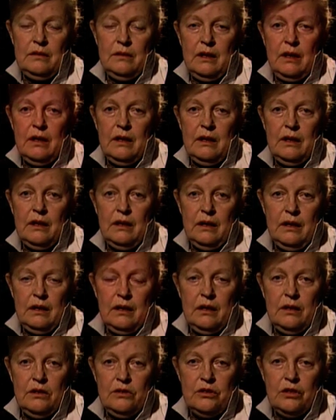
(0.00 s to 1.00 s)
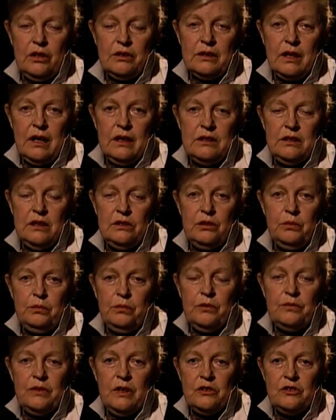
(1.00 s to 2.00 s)
na e, środkach
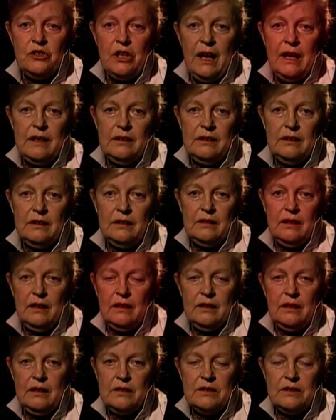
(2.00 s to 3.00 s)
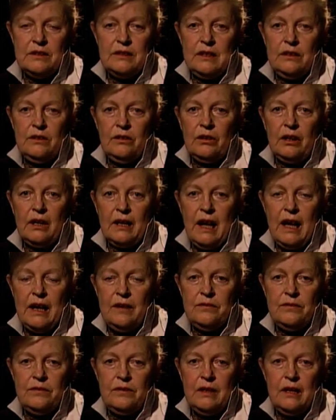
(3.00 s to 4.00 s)
niedopowiedzianych, na, na
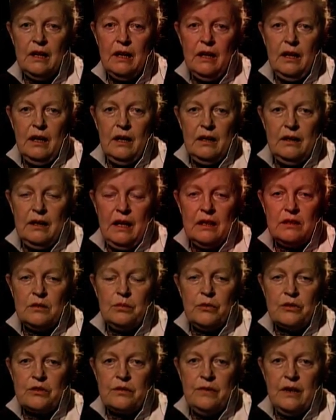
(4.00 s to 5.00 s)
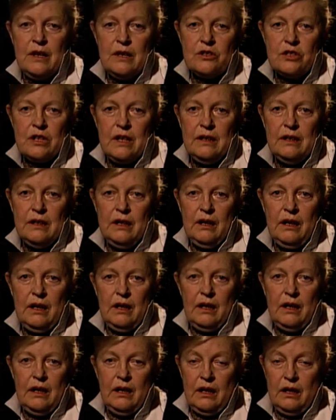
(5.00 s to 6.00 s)
scenografii, na atmosferze.
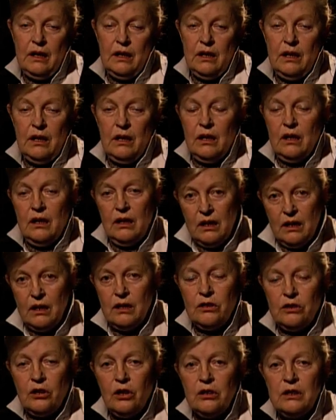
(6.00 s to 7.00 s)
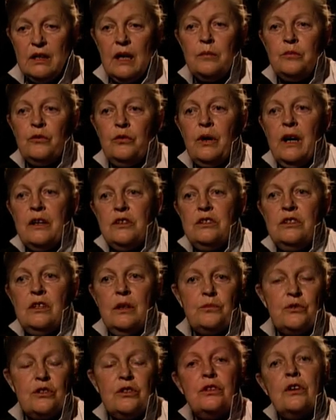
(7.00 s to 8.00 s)
I to nam
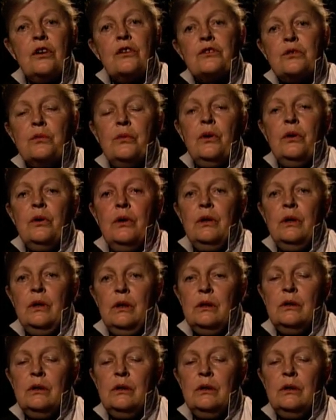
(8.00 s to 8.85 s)
właśnie przyniosło e,